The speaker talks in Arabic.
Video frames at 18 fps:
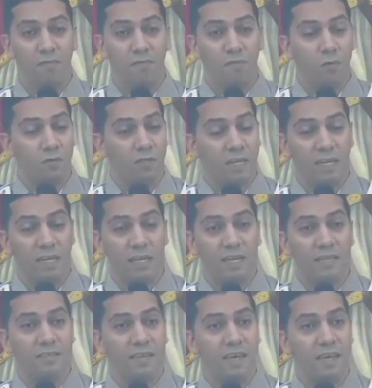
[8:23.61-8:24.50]
فقدان
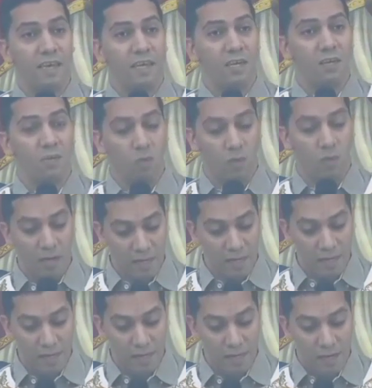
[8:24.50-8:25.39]
الخسائر
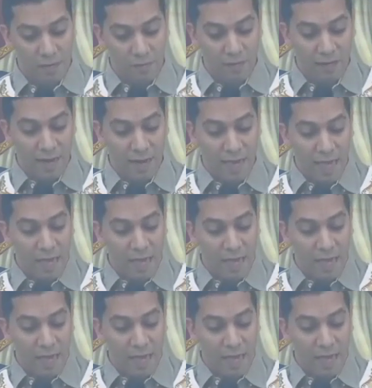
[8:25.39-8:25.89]
ولا في